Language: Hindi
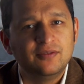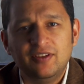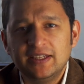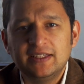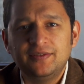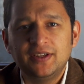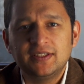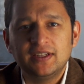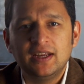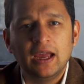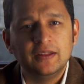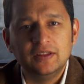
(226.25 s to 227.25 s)
वैसे
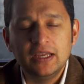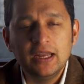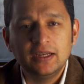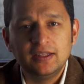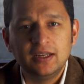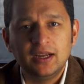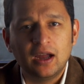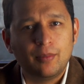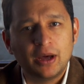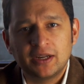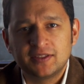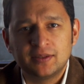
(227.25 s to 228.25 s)
वैसे धीरे धीरे
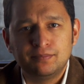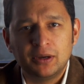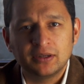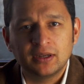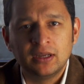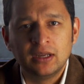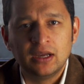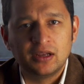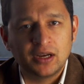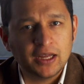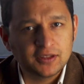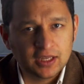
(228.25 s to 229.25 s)
हमारा संपर्क
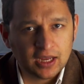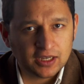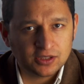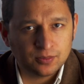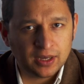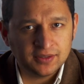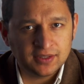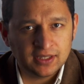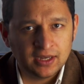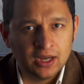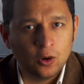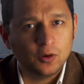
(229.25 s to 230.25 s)
रात के आसमान
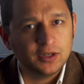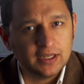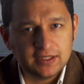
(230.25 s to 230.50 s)
से और